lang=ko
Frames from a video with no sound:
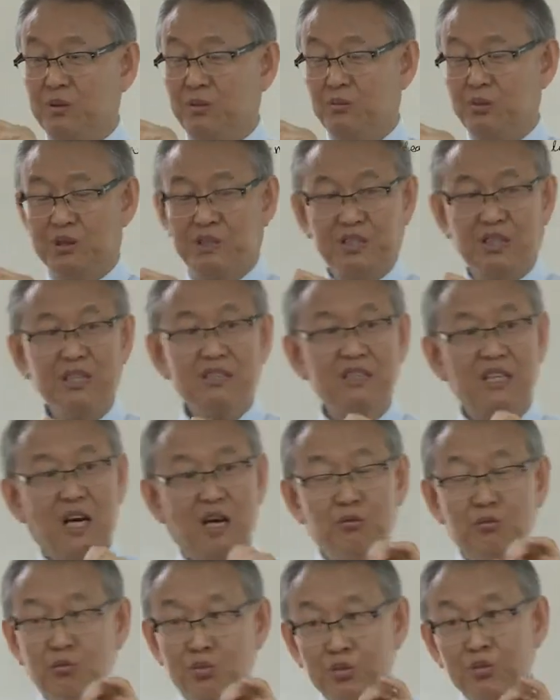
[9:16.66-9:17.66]
비,
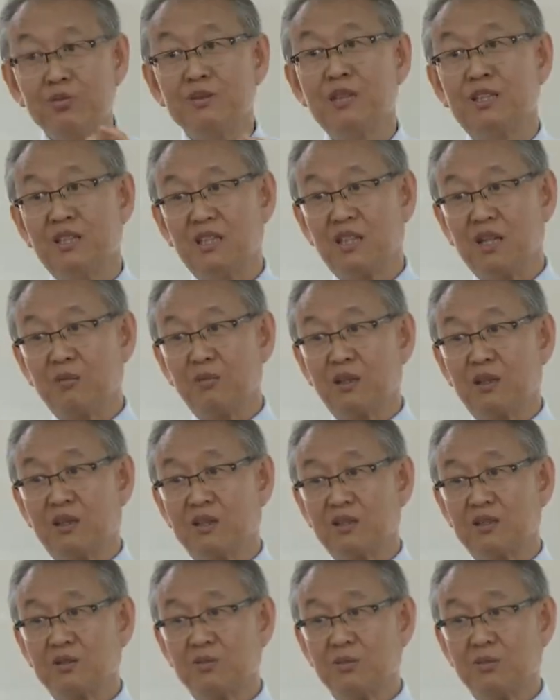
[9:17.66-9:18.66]
즈니스의한 부분이기 때문에
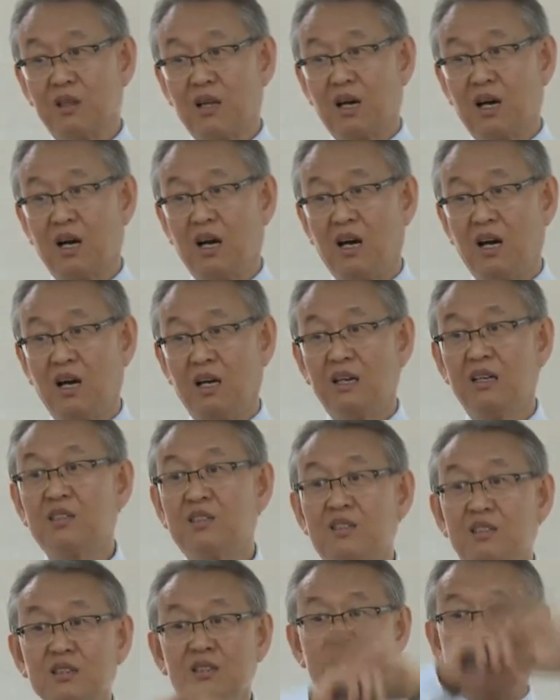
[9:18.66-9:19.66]
그렇습니다. 이게
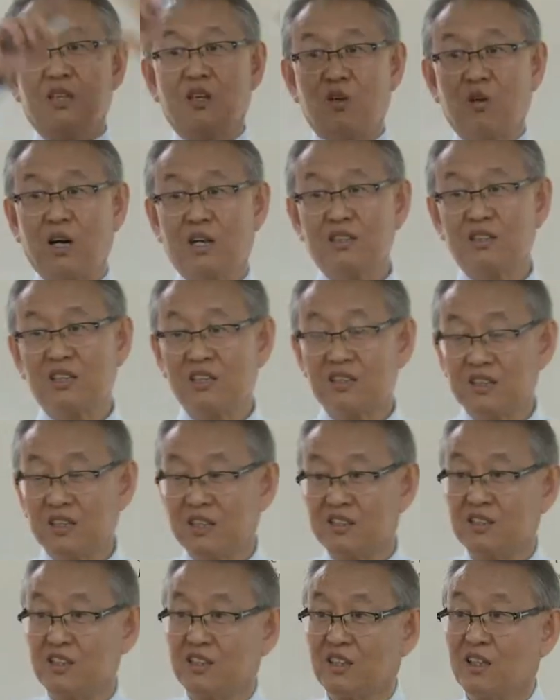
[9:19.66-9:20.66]
전체로
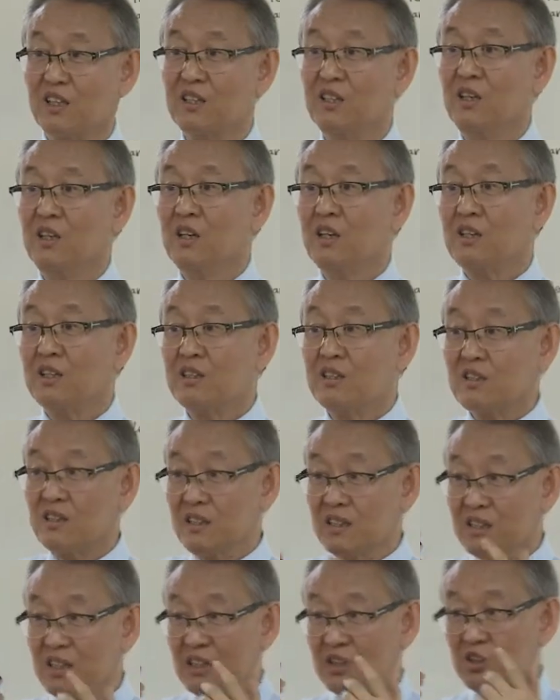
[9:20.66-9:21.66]
확대됐을 때는 그
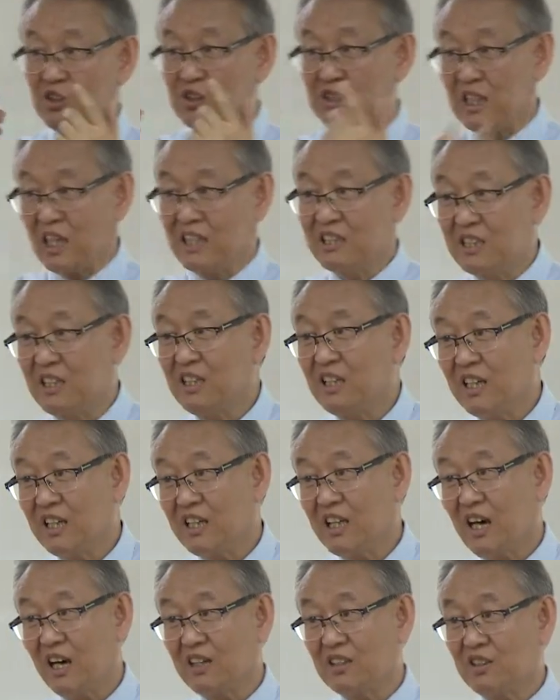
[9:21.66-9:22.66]
인더스트리 자체를
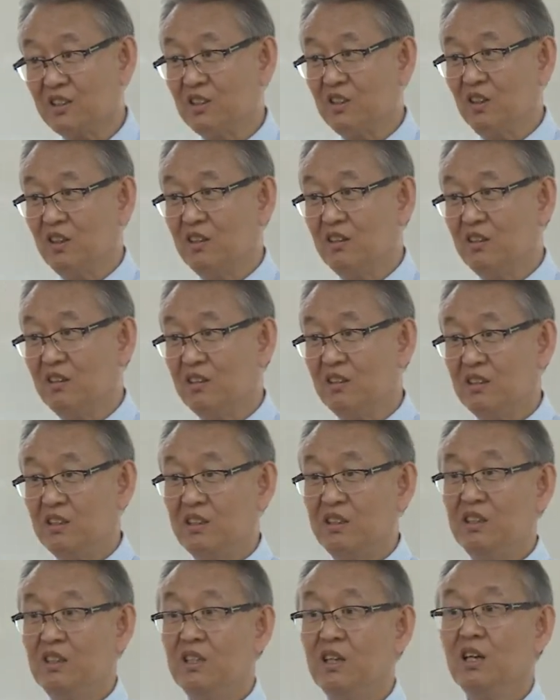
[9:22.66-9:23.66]
얘기하거든요.
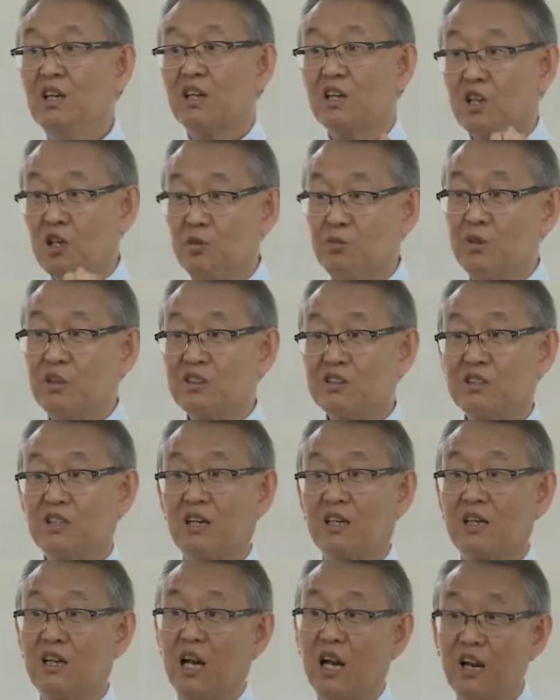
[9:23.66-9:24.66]
이
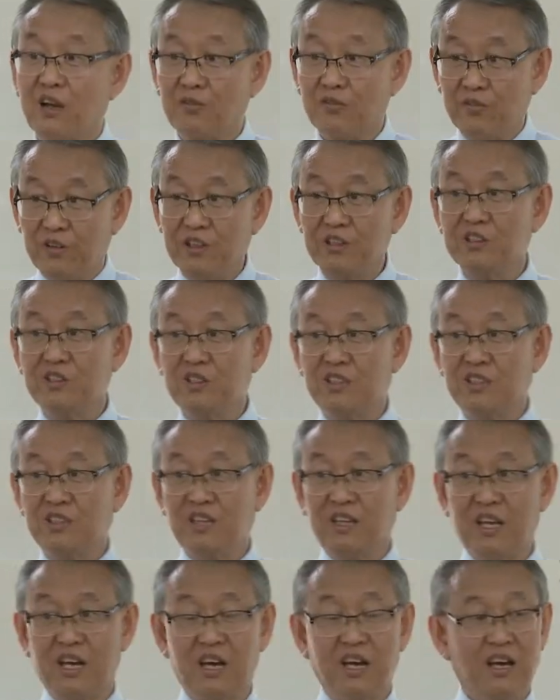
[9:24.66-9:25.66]
커머스라는 하나의
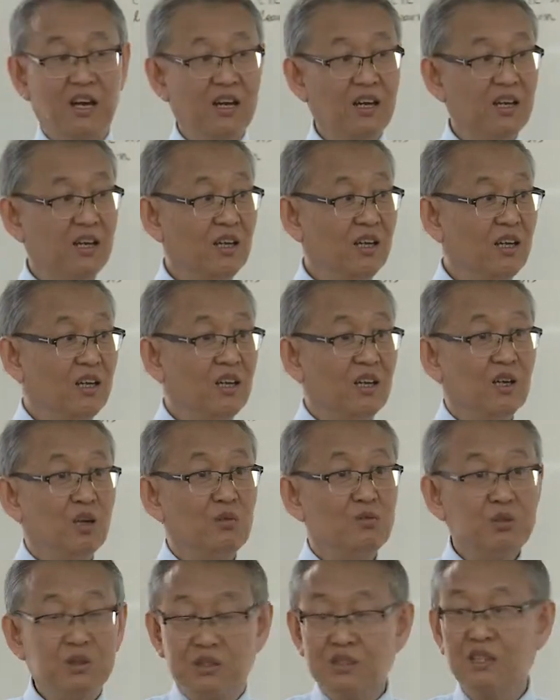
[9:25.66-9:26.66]
펑션인데
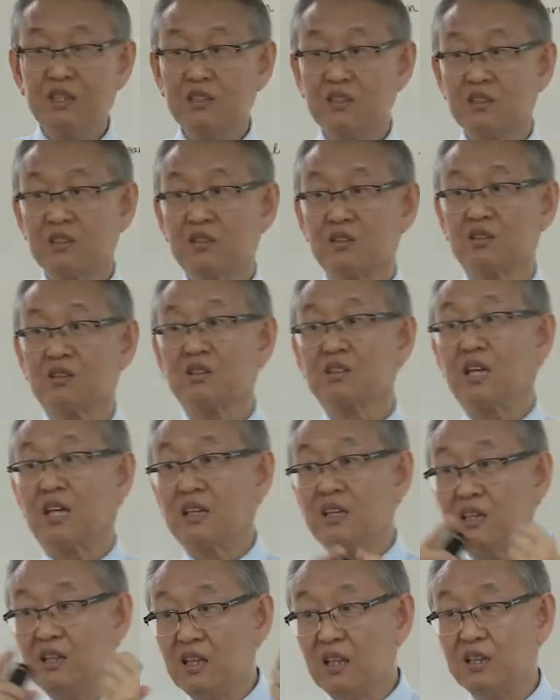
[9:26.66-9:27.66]
비즈니스는 그
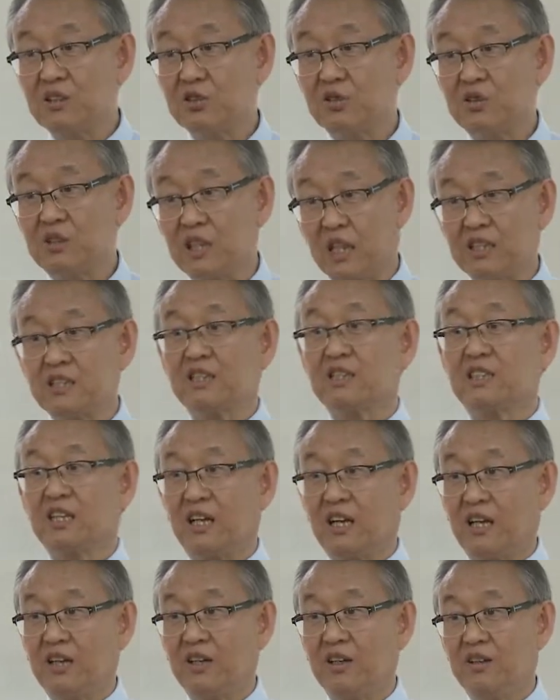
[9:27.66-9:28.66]
자, 인더스트리
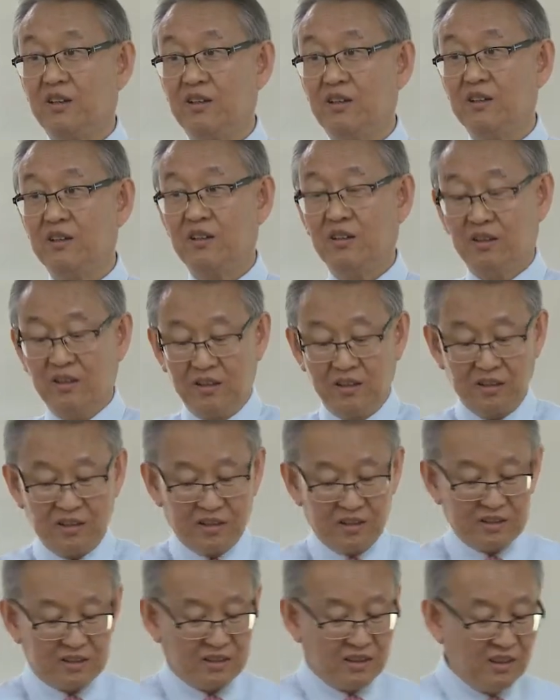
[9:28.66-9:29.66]
자체잖아요.
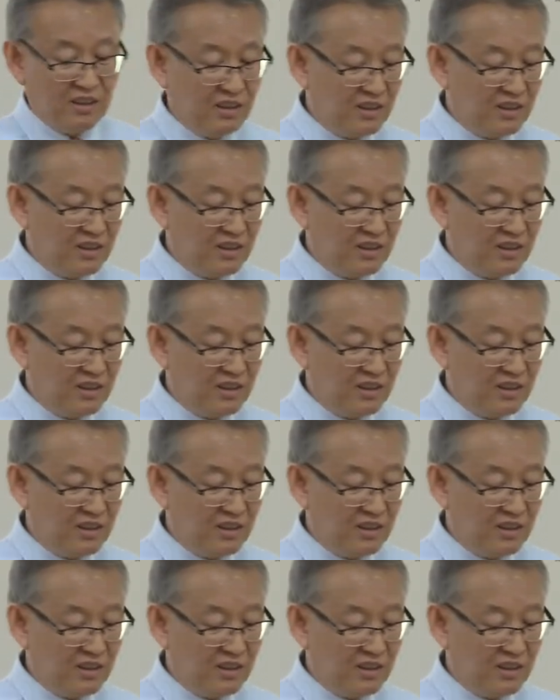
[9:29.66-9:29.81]
그래서